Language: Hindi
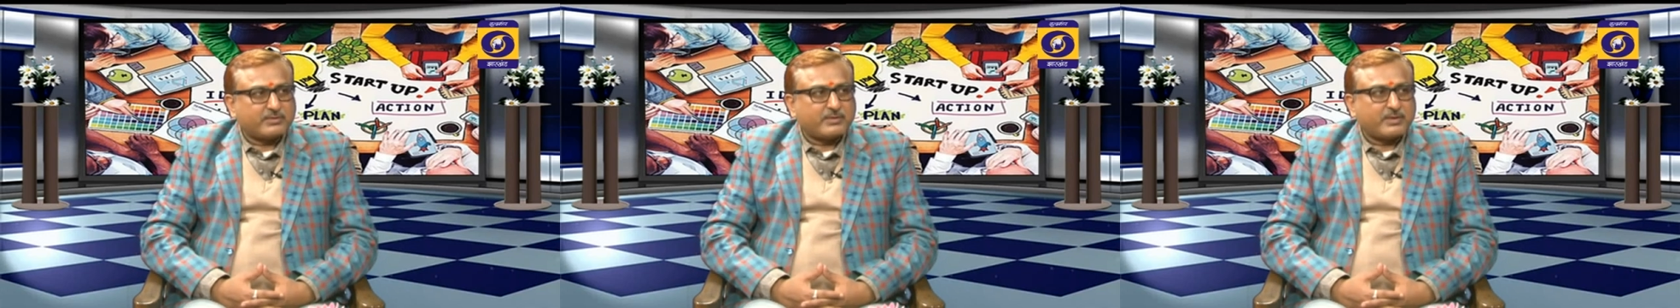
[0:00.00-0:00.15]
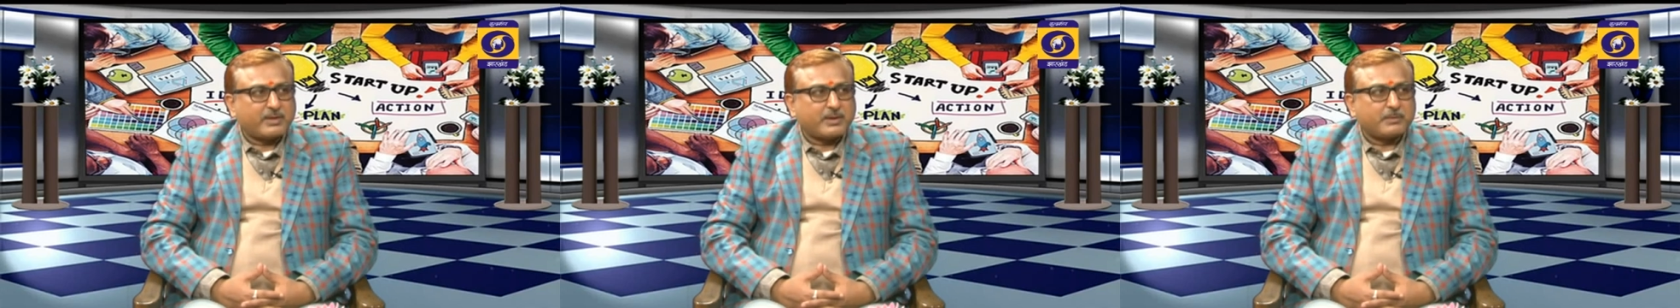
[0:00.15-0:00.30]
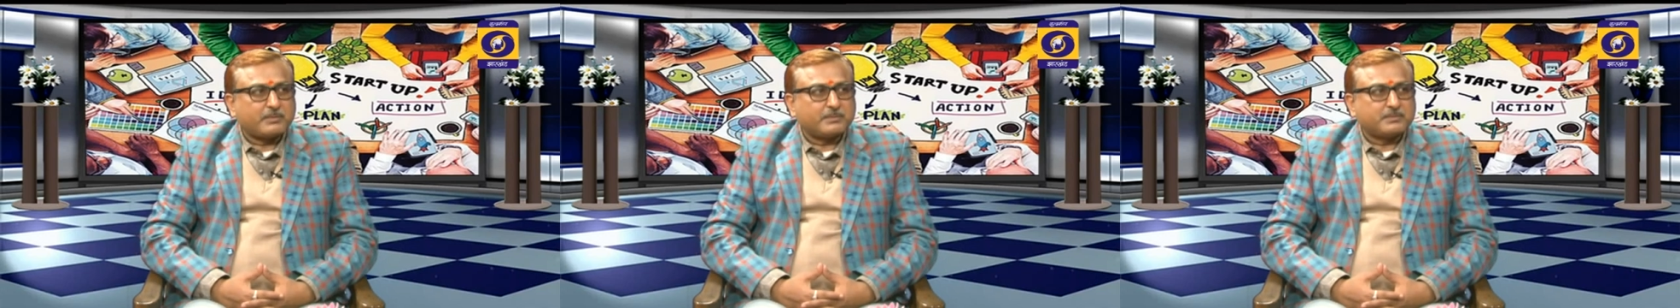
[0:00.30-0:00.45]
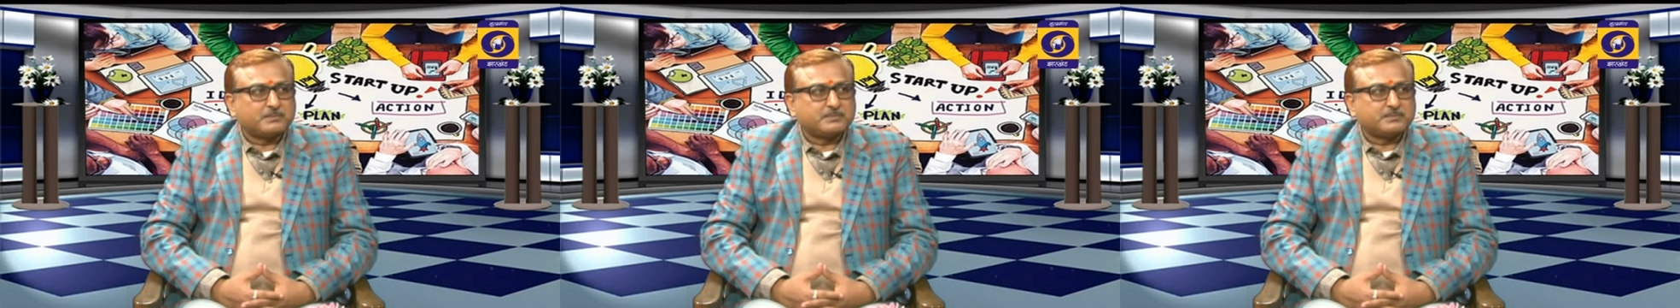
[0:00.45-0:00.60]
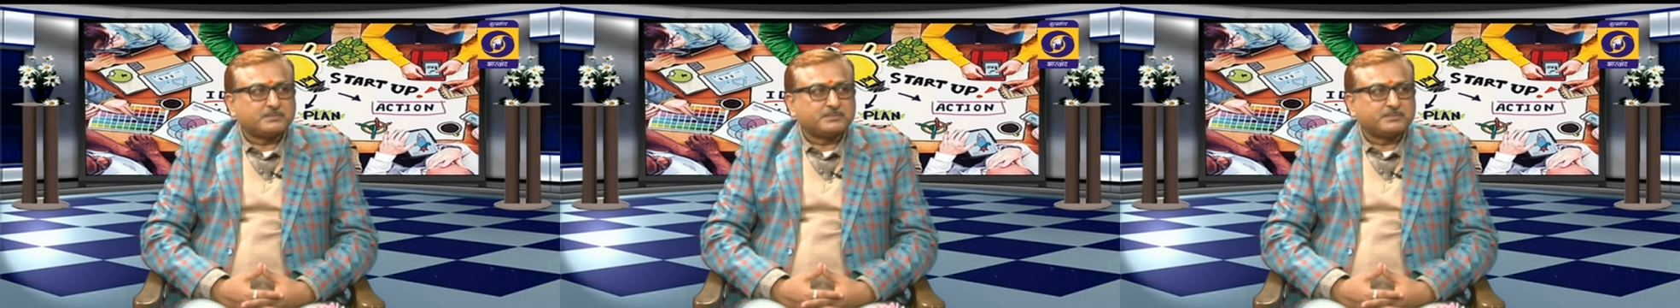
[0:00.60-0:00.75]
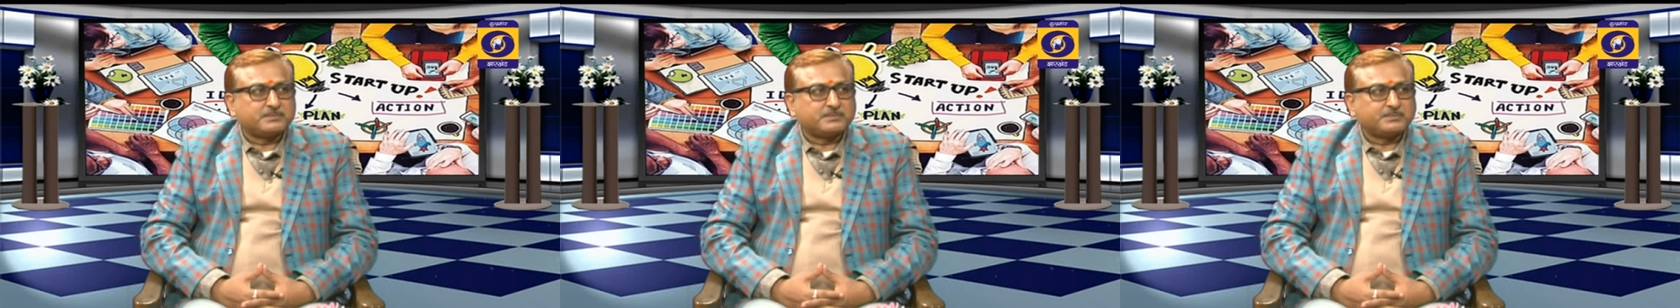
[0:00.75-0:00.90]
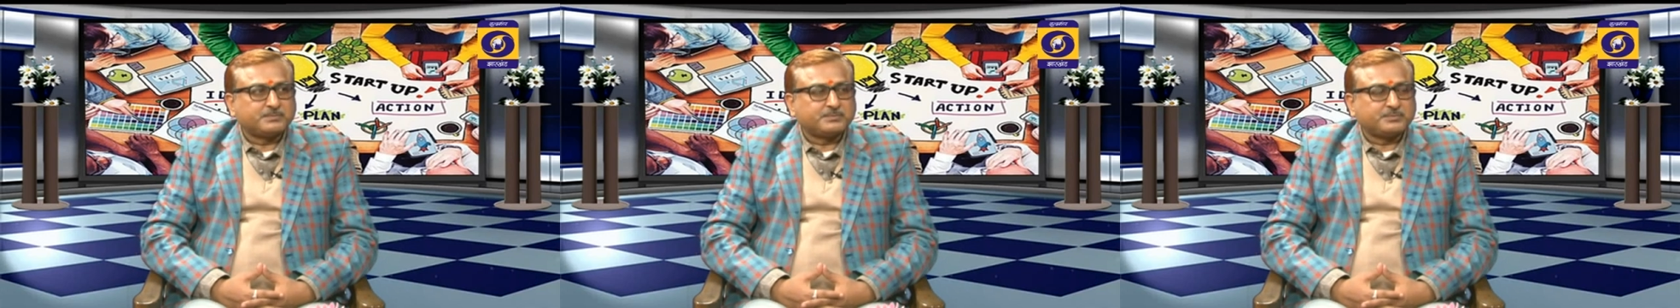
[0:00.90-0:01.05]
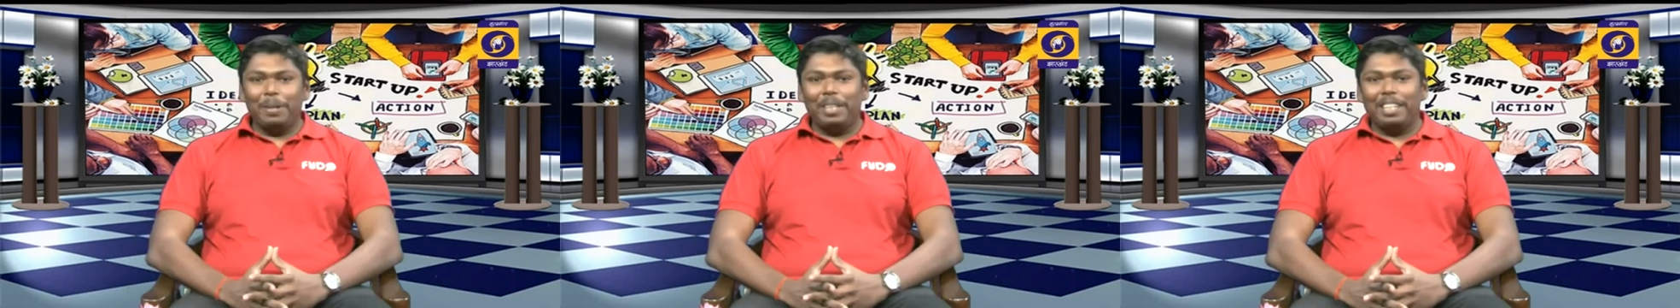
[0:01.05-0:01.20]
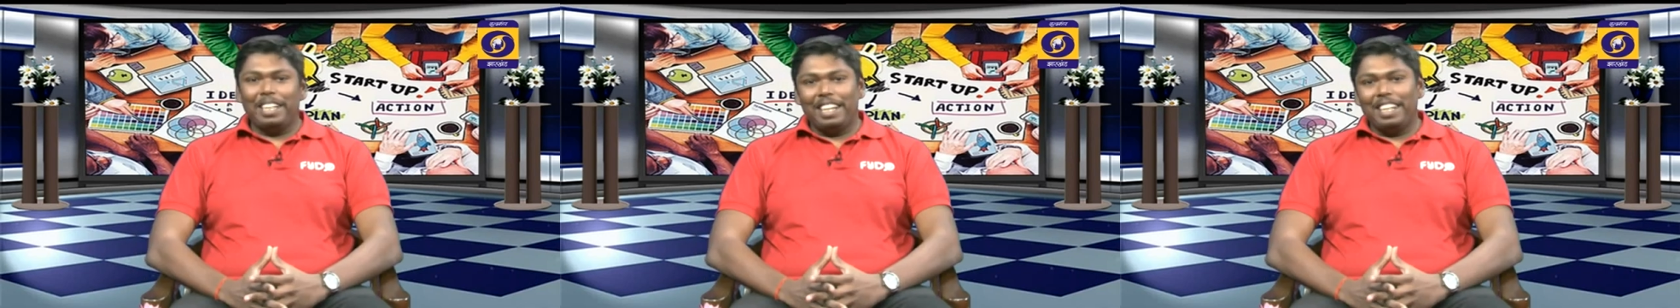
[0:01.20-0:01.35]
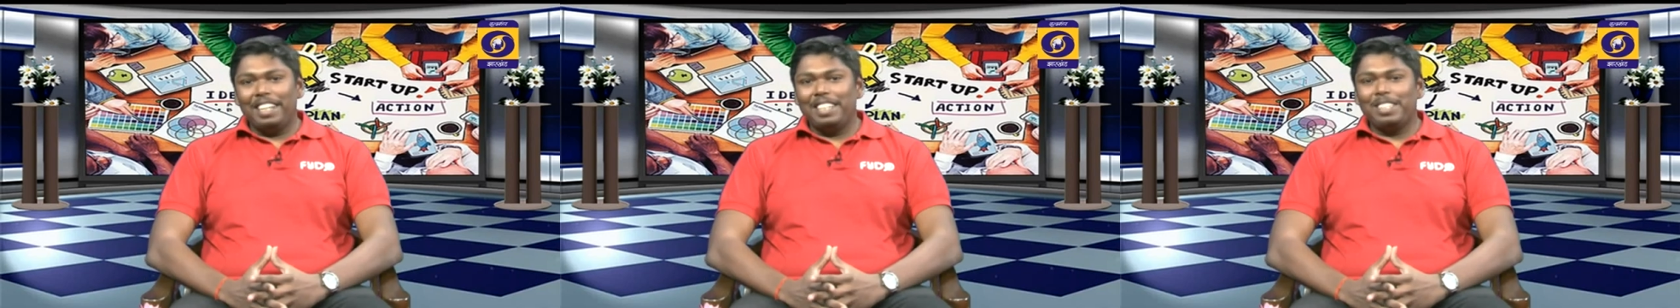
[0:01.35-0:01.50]
देखिए मैं भी ये
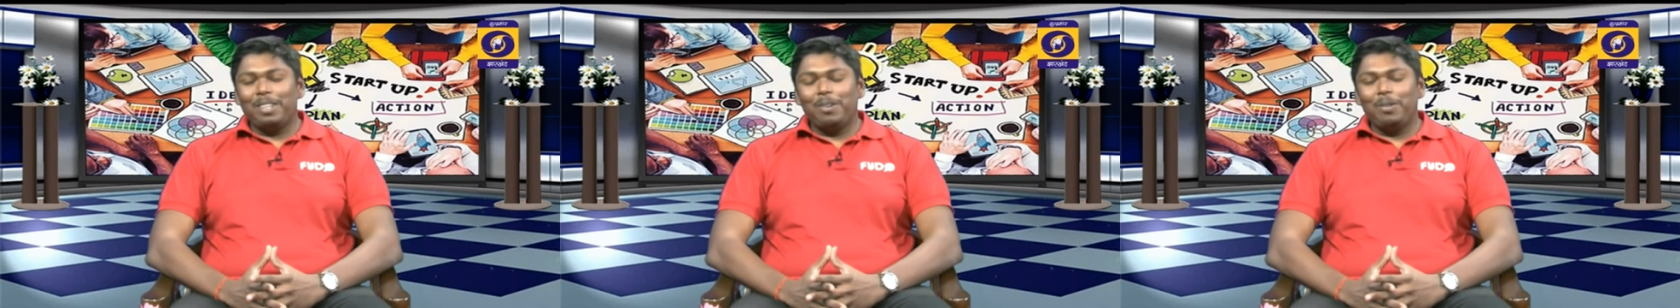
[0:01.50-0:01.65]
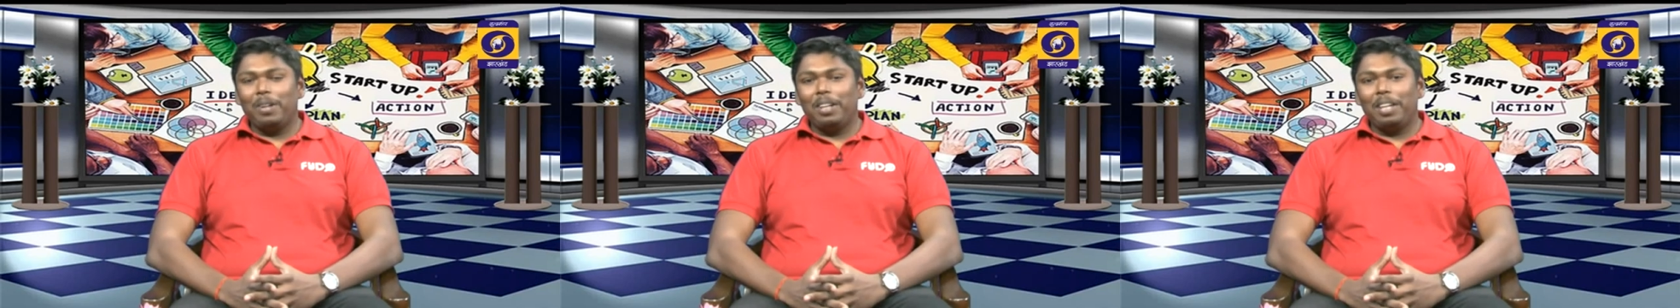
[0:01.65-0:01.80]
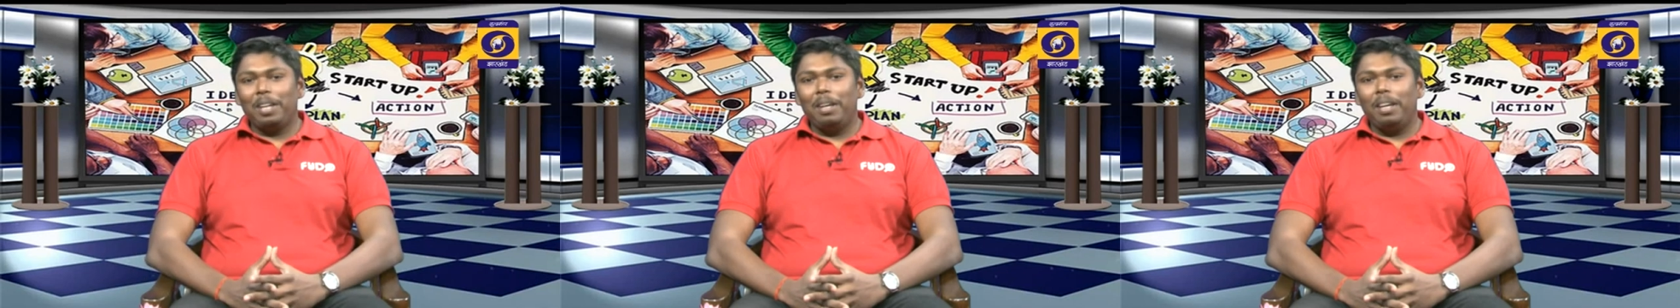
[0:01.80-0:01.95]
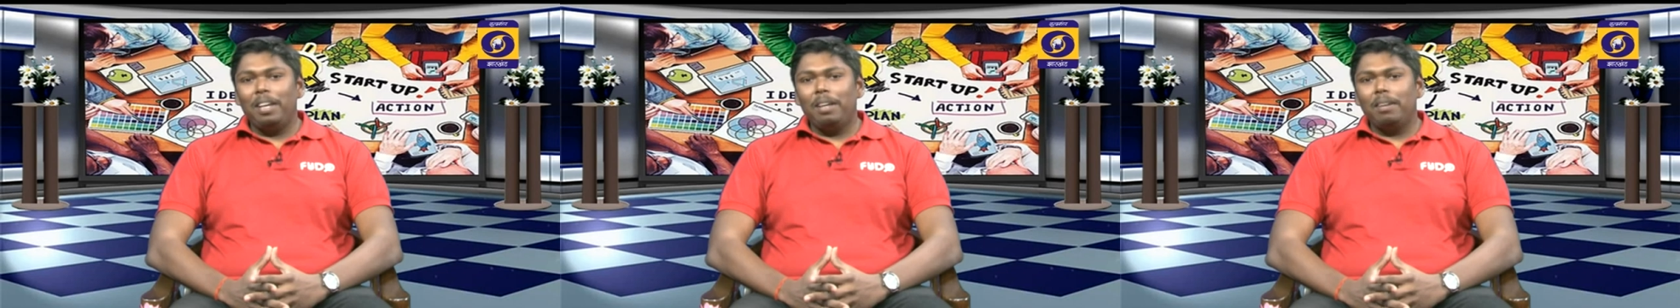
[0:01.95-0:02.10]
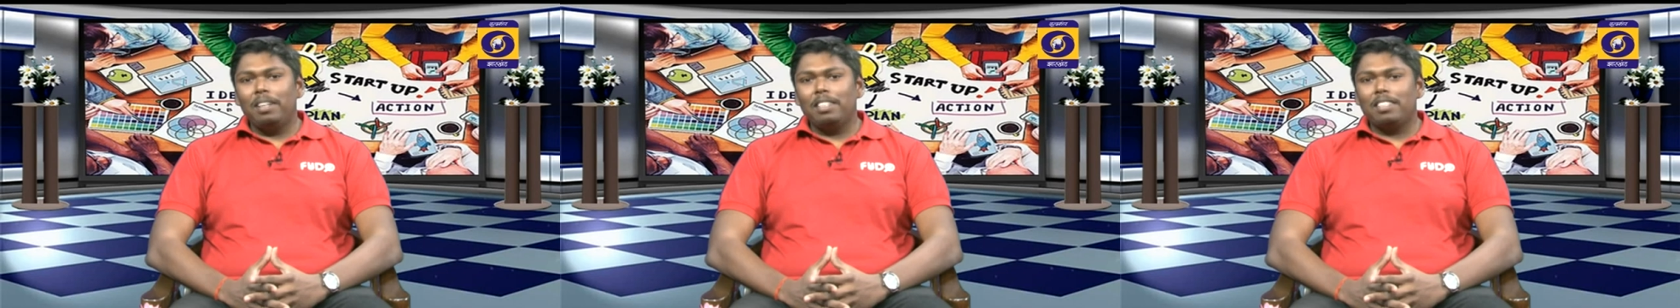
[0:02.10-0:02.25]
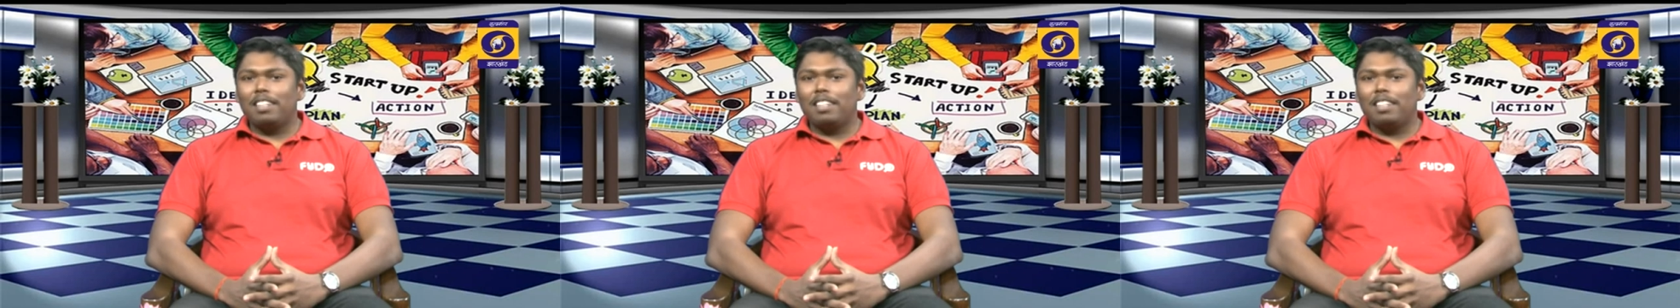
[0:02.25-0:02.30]
बताना चाहूँगा कि